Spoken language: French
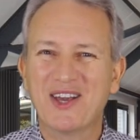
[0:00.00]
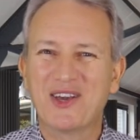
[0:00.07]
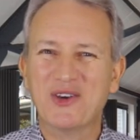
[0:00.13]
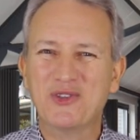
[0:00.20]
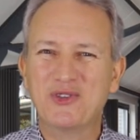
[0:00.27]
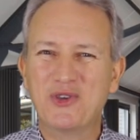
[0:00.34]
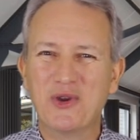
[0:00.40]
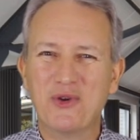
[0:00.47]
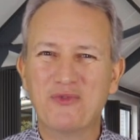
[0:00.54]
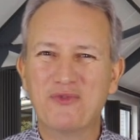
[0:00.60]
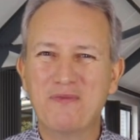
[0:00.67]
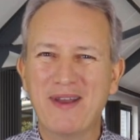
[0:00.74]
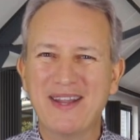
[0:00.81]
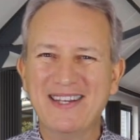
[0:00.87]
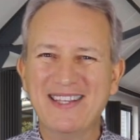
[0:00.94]
Que Dieu
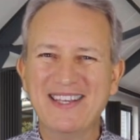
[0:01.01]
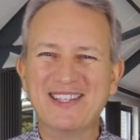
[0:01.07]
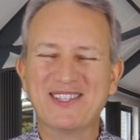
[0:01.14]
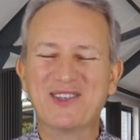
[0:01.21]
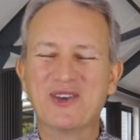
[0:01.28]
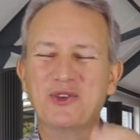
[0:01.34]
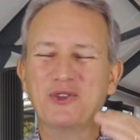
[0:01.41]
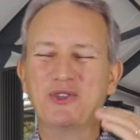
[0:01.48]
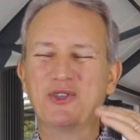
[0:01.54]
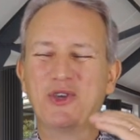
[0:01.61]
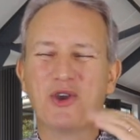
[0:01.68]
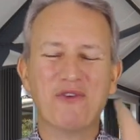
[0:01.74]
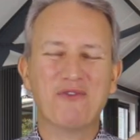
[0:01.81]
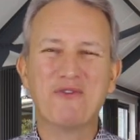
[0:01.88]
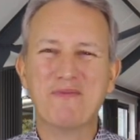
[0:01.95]
vous bénisse, que
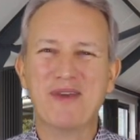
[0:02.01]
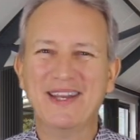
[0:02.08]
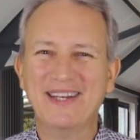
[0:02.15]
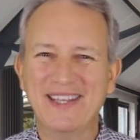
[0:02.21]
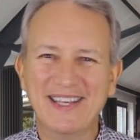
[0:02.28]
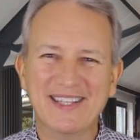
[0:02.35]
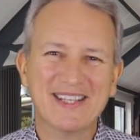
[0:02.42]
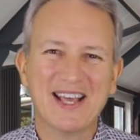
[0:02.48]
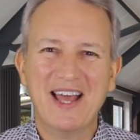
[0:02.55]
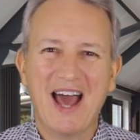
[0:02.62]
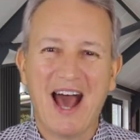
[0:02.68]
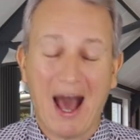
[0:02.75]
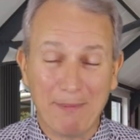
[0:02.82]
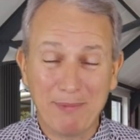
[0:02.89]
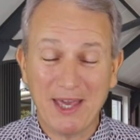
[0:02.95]
Dieu vous bénisse.
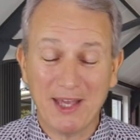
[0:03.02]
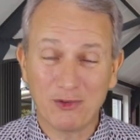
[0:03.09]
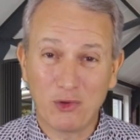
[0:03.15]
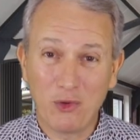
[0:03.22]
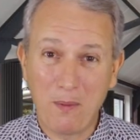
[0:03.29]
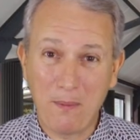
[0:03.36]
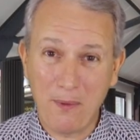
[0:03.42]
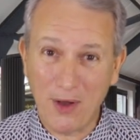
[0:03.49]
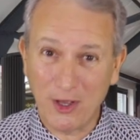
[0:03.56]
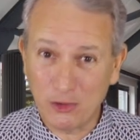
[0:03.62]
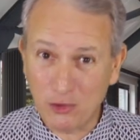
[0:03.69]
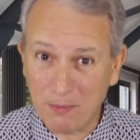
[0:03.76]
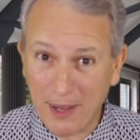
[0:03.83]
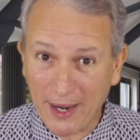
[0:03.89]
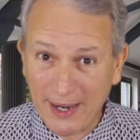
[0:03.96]
À bientôt pour un
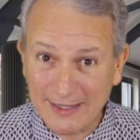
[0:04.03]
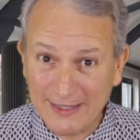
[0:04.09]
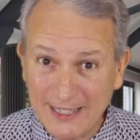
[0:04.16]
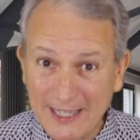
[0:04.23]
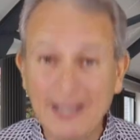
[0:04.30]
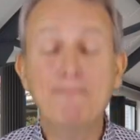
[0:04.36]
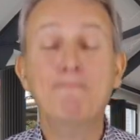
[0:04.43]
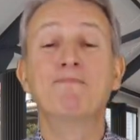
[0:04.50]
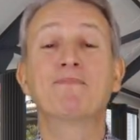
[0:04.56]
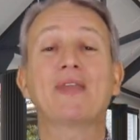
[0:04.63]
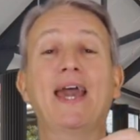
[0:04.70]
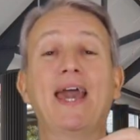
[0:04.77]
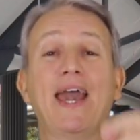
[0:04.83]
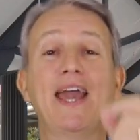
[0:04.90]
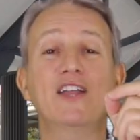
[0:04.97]
super lundi
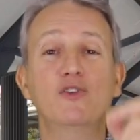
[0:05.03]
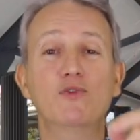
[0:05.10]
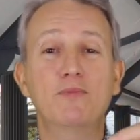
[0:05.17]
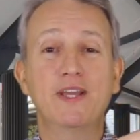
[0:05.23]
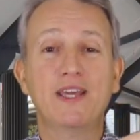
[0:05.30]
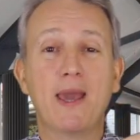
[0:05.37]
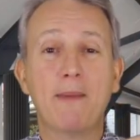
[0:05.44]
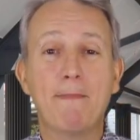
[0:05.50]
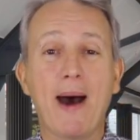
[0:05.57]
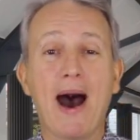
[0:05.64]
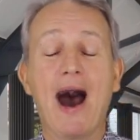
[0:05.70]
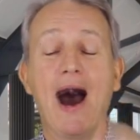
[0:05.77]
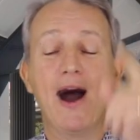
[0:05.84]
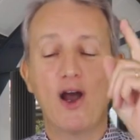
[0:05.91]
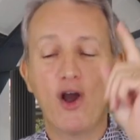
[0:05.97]
et n'oubliez
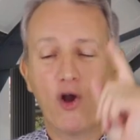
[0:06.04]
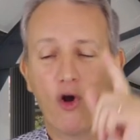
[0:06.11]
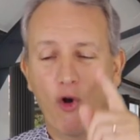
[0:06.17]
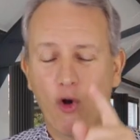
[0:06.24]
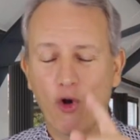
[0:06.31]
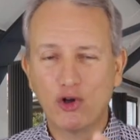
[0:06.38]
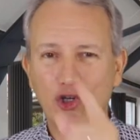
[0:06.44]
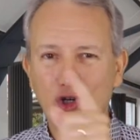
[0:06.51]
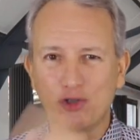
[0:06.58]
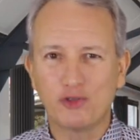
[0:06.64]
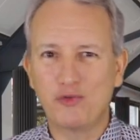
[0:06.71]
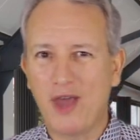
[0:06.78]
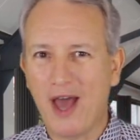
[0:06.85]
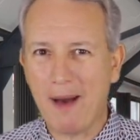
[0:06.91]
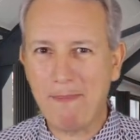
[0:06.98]
pas
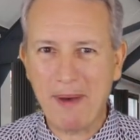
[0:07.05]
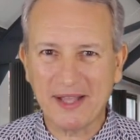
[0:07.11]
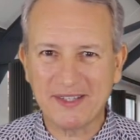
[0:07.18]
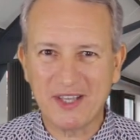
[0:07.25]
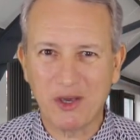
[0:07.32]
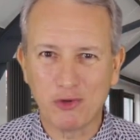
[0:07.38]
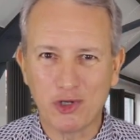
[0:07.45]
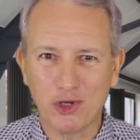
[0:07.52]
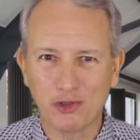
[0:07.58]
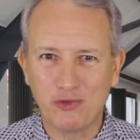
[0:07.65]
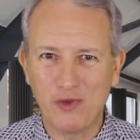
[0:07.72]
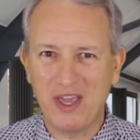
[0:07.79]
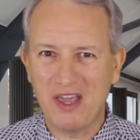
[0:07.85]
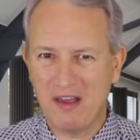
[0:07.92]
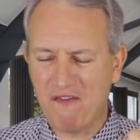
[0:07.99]
Aujourd'hui appartient
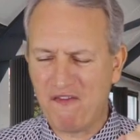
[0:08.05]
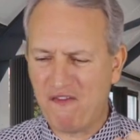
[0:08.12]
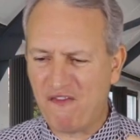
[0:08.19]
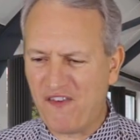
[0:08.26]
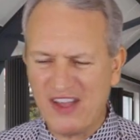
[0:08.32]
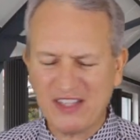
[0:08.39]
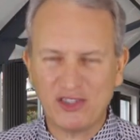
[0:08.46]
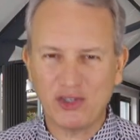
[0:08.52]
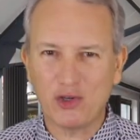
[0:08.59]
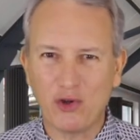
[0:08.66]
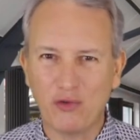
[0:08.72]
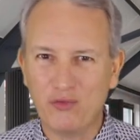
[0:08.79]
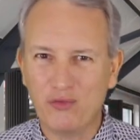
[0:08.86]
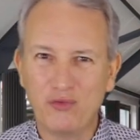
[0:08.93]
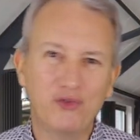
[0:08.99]
aujourd'hui, faites ce
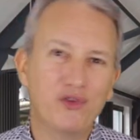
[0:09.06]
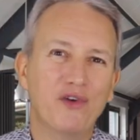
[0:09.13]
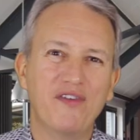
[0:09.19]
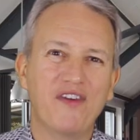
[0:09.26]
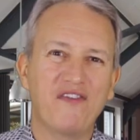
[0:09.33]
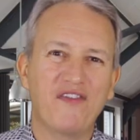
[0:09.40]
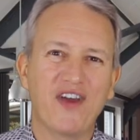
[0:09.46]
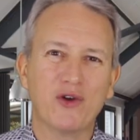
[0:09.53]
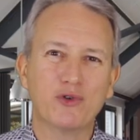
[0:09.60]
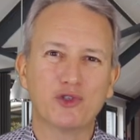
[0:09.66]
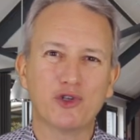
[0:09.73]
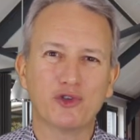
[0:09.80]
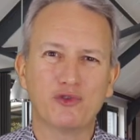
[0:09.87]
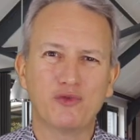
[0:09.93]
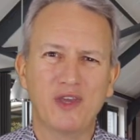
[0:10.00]
que vous devez faire
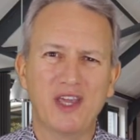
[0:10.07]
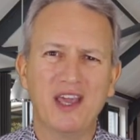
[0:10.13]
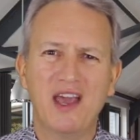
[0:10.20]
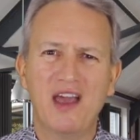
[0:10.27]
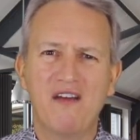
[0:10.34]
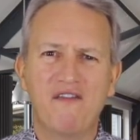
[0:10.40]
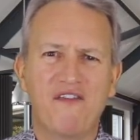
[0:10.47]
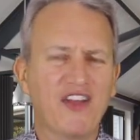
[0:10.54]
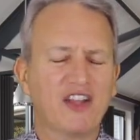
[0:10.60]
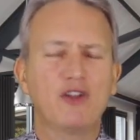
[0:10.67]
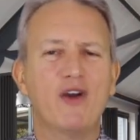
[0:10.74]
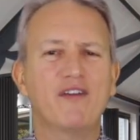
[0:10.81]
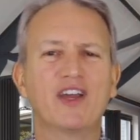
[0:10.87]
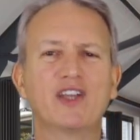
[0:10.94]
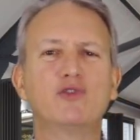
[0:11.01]
aujourd'hui,
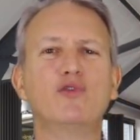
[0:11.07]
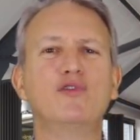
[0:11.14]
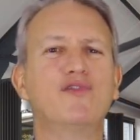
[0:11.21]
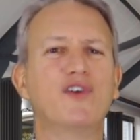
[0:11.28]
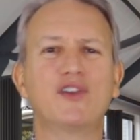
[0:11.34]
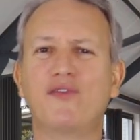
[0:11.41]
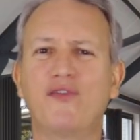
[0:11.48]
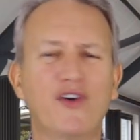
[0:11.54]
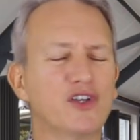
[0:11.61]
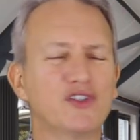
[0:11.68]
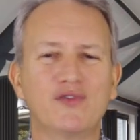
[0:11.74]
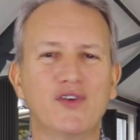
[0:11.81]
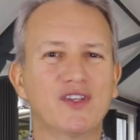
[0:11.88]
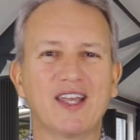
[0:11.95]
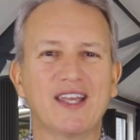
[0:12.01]
faites-le avec toute votre
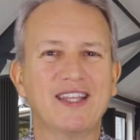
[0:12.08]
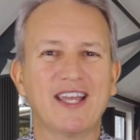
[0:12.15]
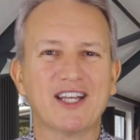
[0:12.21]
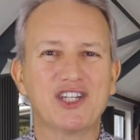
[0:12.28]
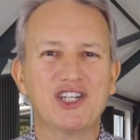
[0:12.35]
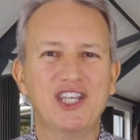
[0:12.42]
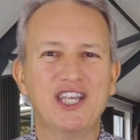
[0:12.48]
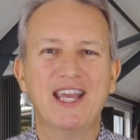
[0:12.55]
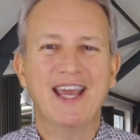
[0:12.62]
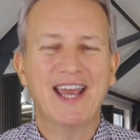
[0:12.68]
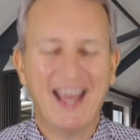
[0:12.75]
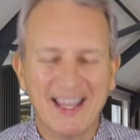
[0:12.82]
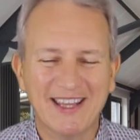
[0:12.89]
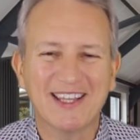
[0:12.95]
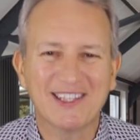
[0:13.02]
force, votre énergie
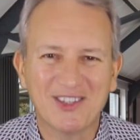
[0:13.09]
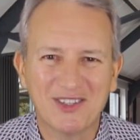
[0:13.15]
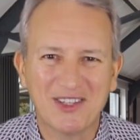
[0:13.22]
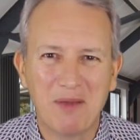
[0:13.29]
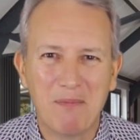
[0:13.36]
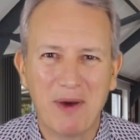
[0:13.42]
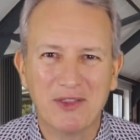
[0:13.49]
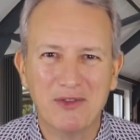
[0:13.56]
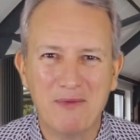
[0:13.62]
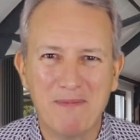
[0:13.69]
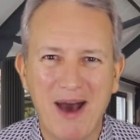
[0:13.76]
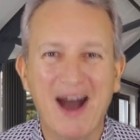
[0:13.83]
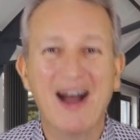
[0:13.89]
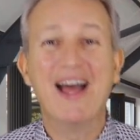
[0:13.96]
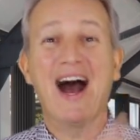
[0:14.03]
et n'attendez pas
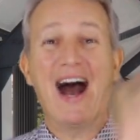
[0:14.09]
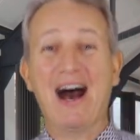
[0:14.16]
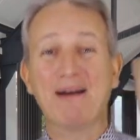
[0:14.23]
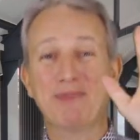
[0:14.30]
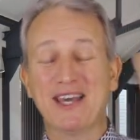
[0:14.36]
demain. À